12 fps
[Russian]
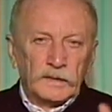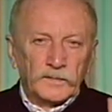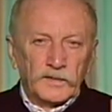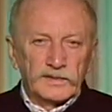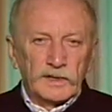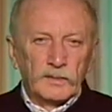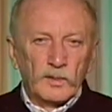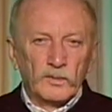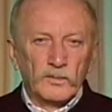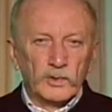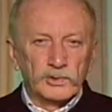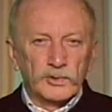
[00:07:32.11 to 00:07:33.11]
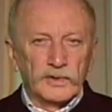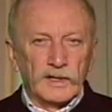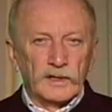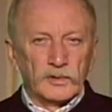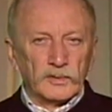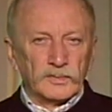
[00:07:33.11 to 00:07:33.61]
в самом воздухе
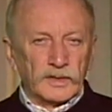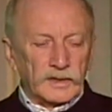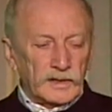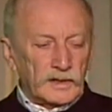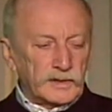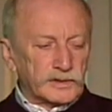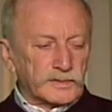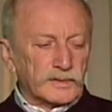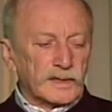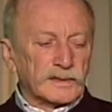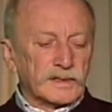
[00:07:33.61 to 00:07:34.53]
огромное количество так,